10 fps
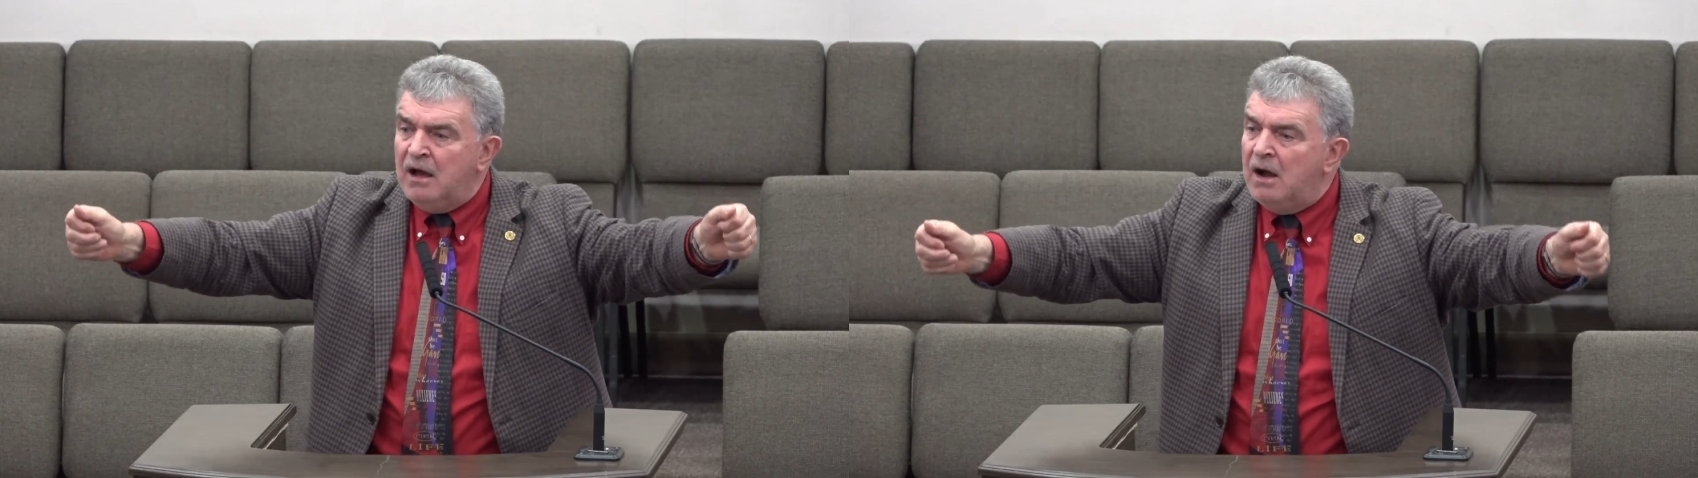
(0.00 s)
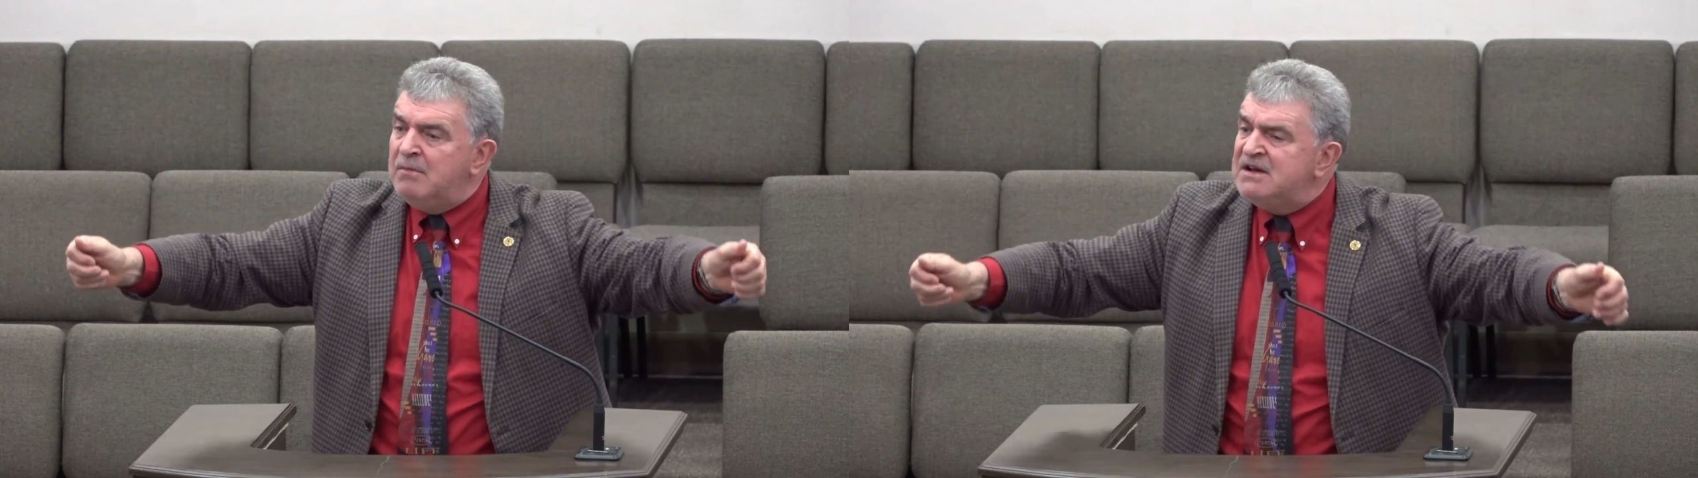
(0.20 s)

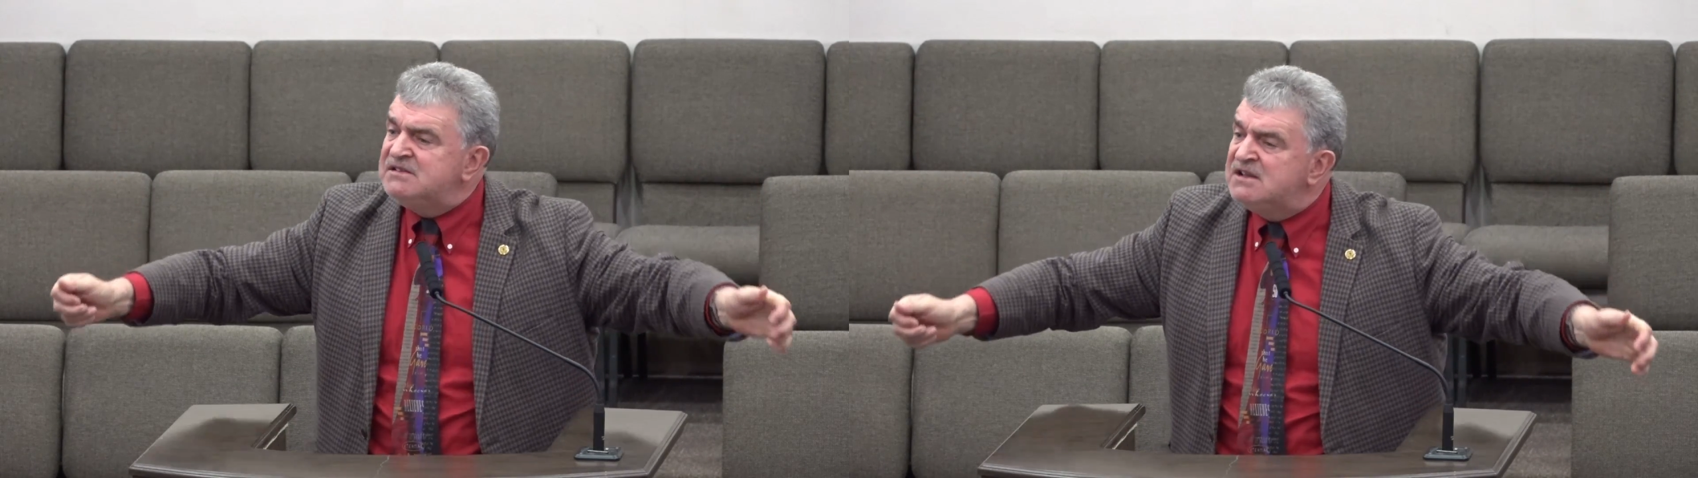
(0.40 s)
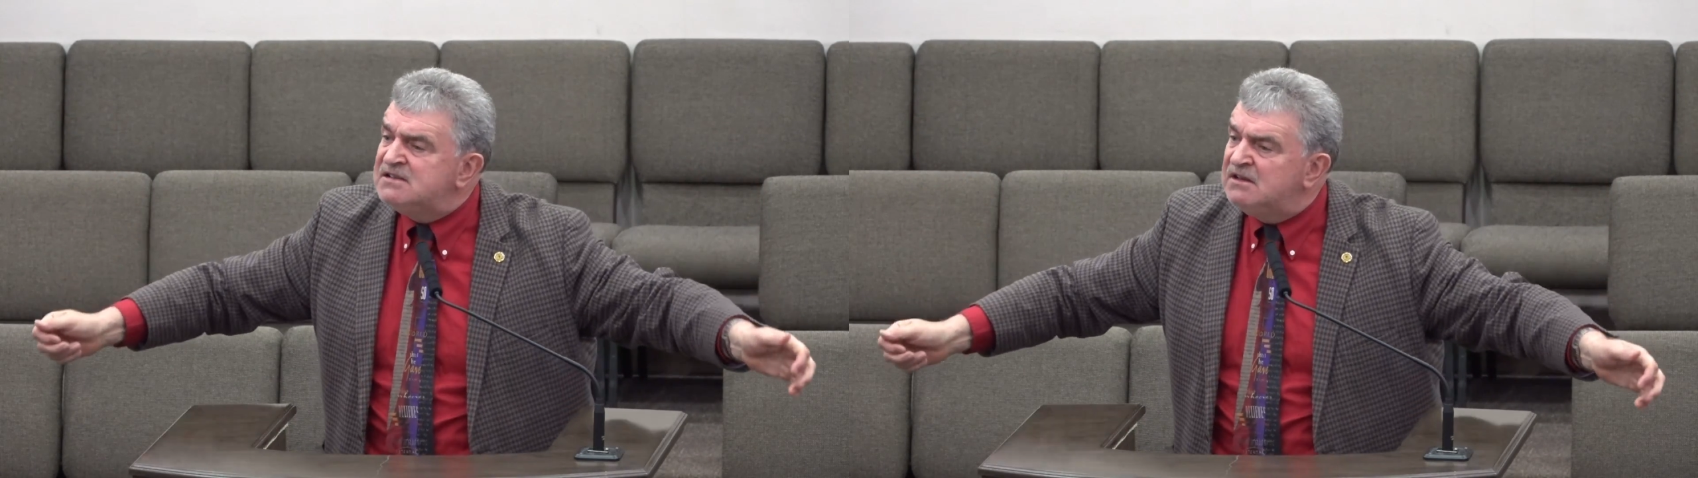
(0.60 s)
а
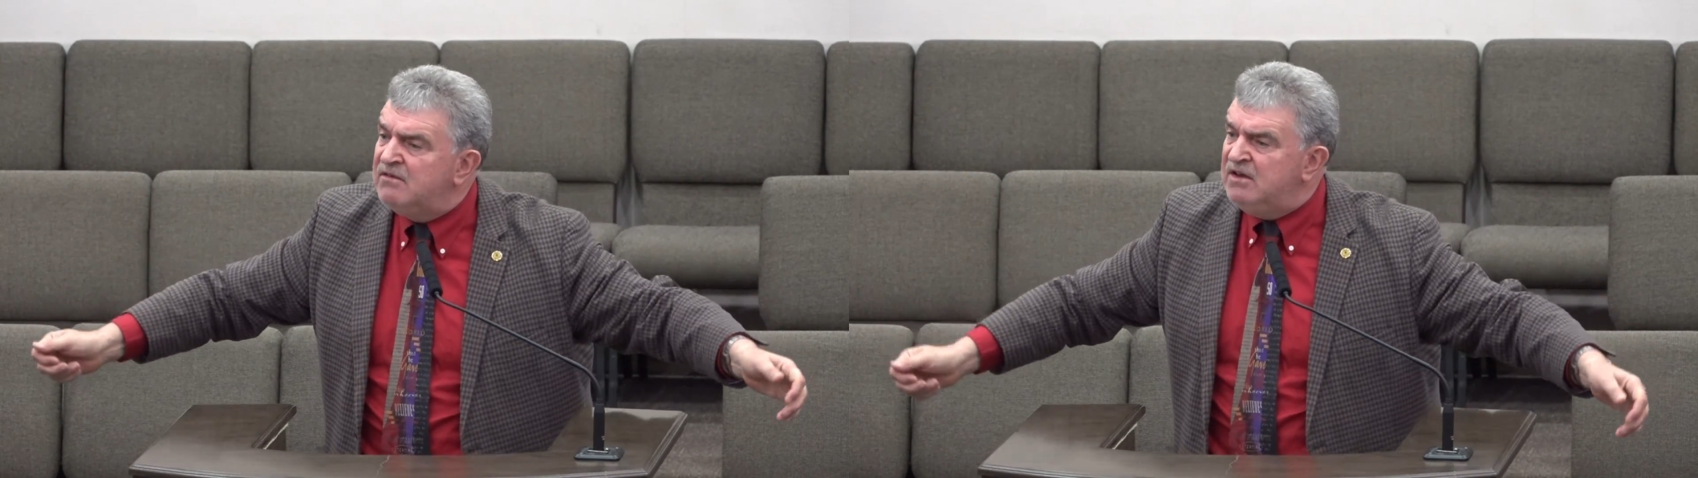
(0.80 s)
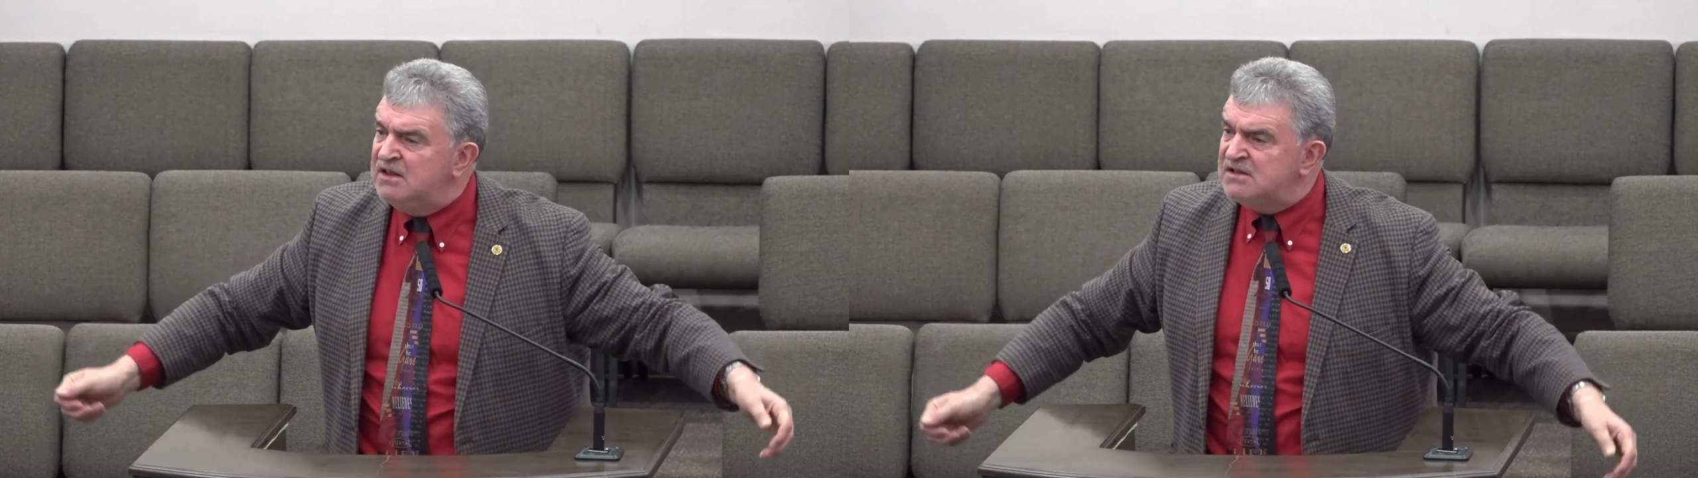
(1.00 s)
масло
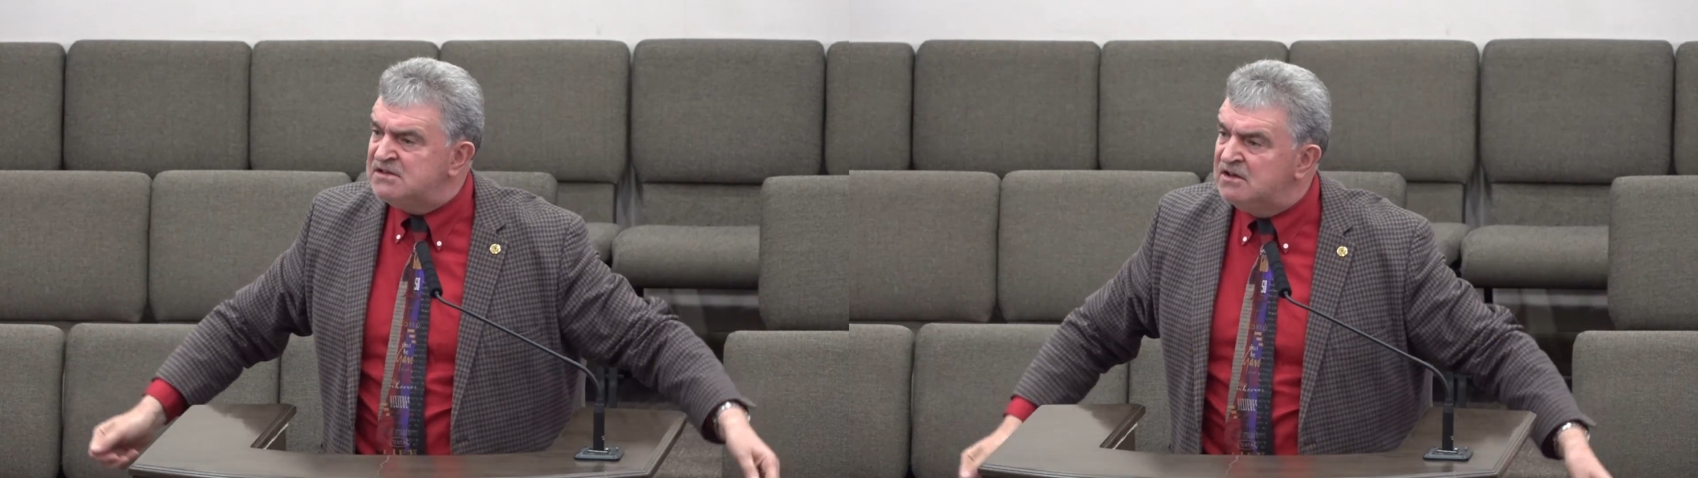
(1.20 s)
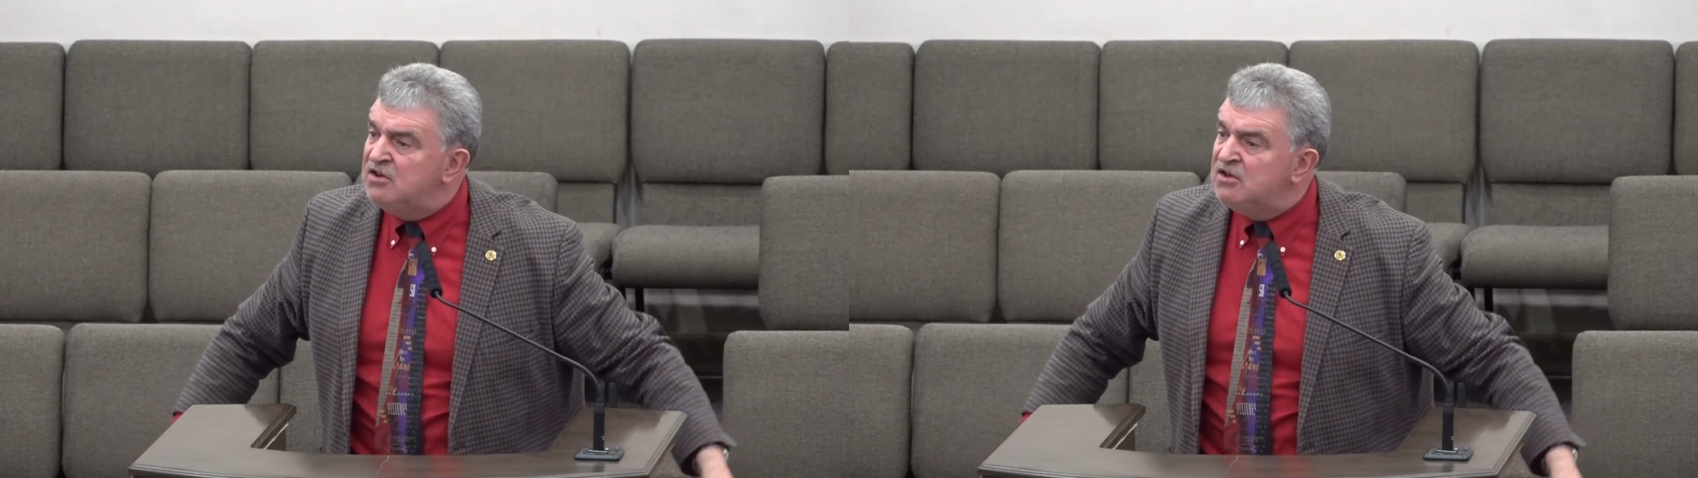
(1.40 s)
остановилось,